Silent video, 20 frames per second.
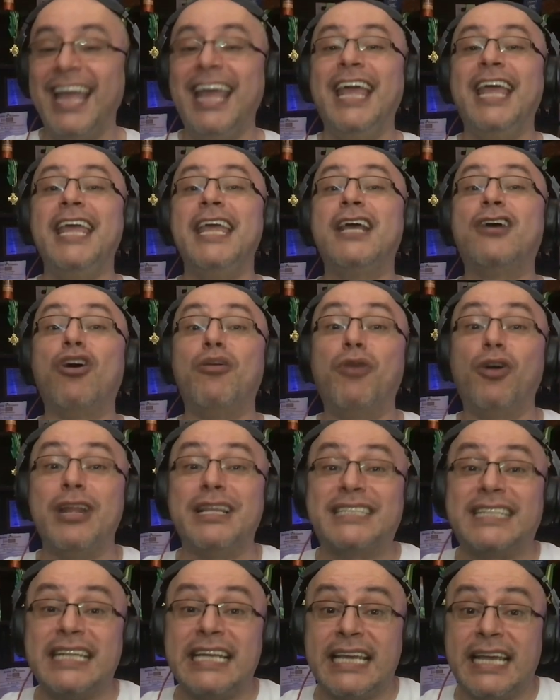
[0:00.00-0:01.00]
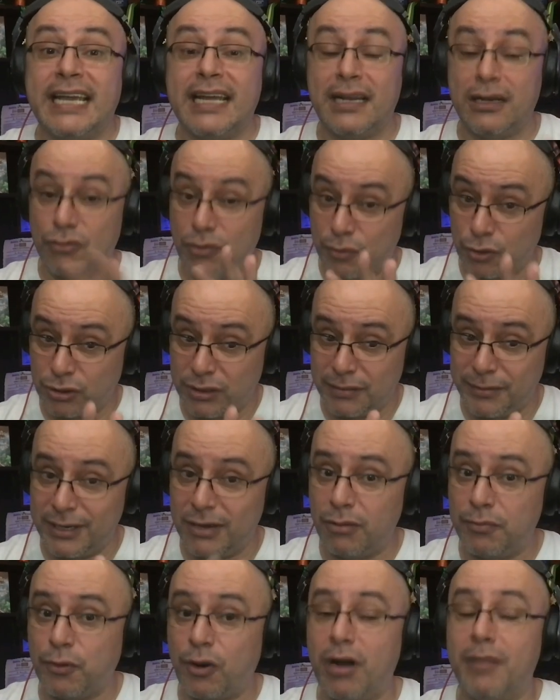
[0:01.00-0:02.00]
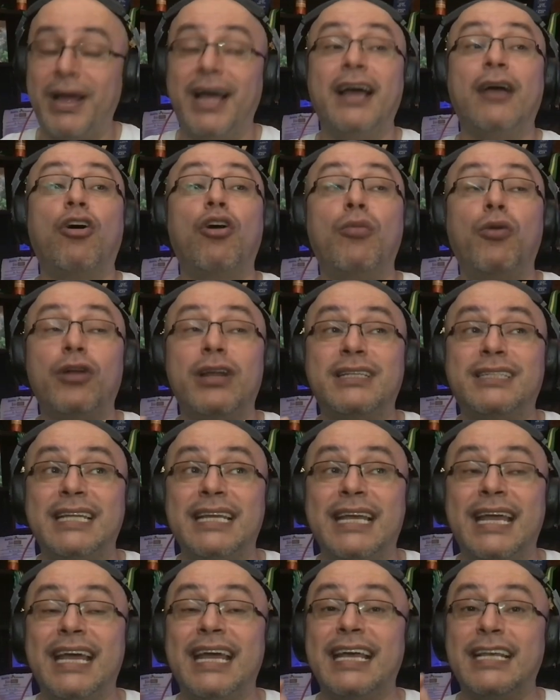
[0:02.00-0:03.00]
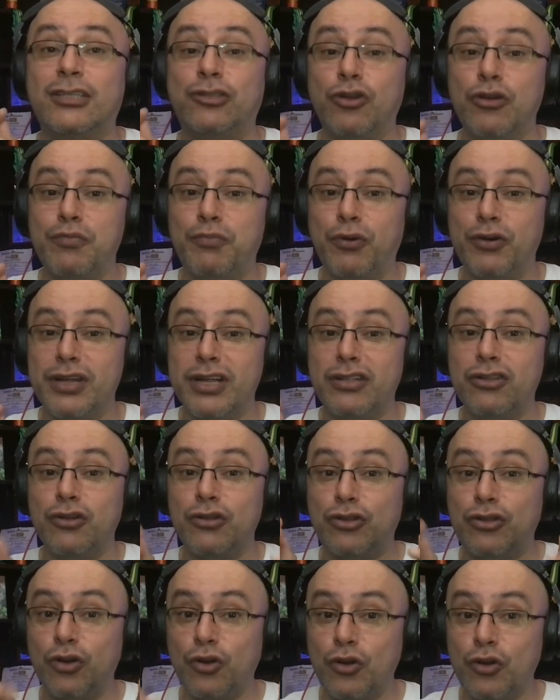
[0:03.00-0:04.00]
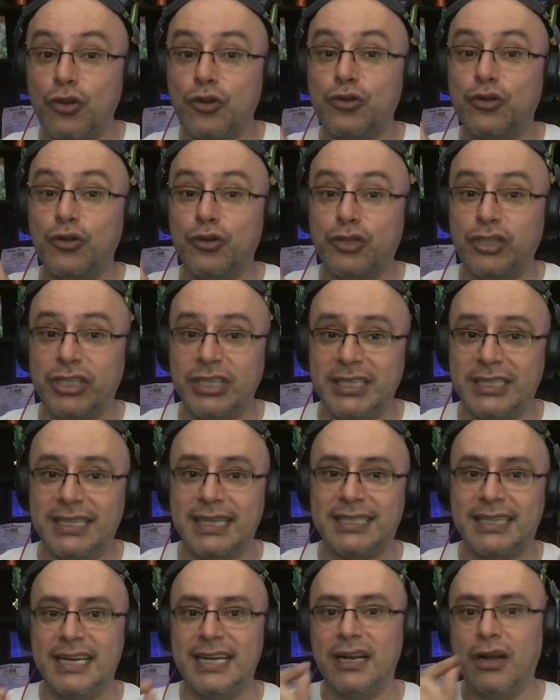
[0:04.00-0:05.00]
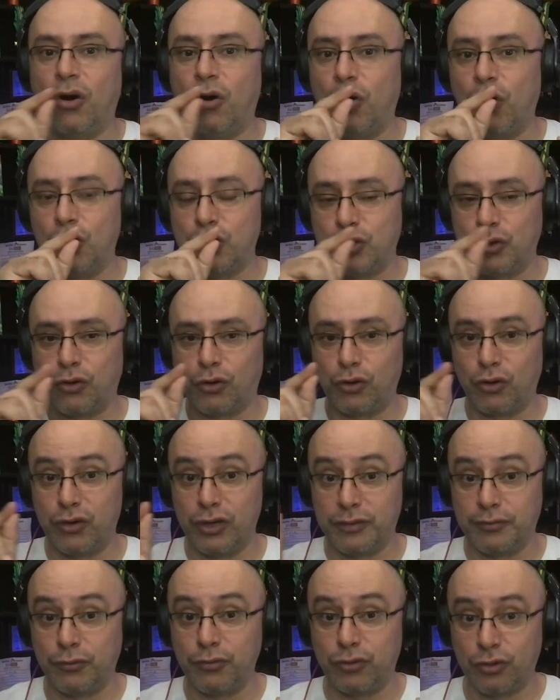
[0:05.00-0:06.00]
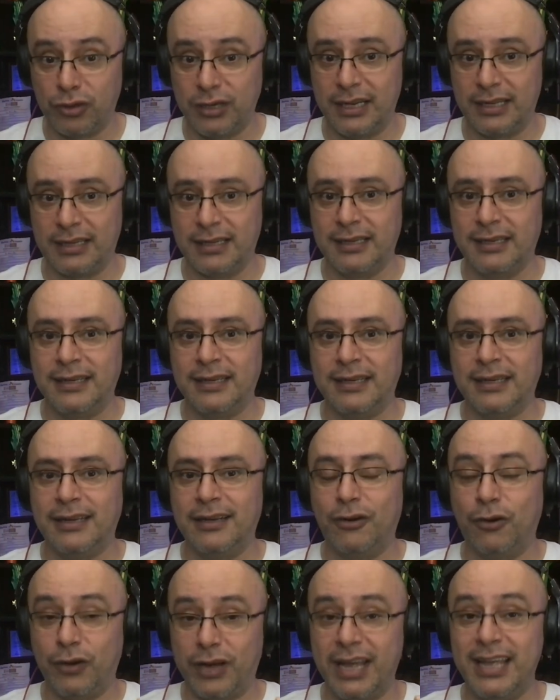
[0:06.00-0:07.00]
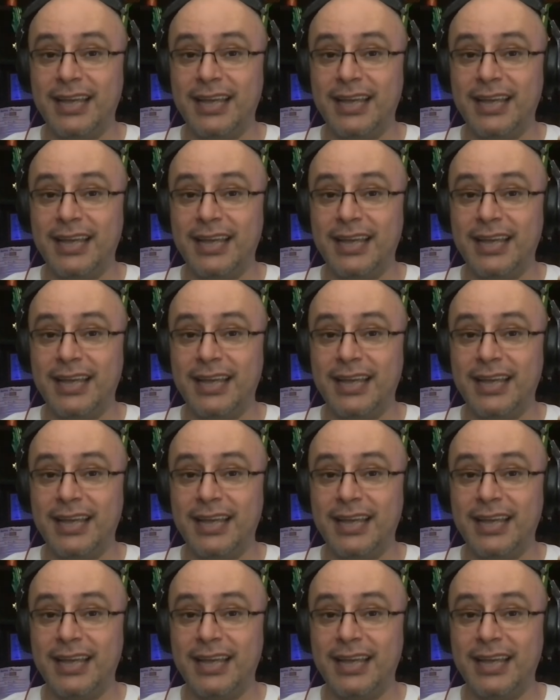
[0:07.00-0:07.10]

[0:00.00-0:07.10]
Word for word: Y como les dije, no hemos terminado el programa, como les dije, estoy poniendo todos los chistes en joseordones.net. ¿Ok?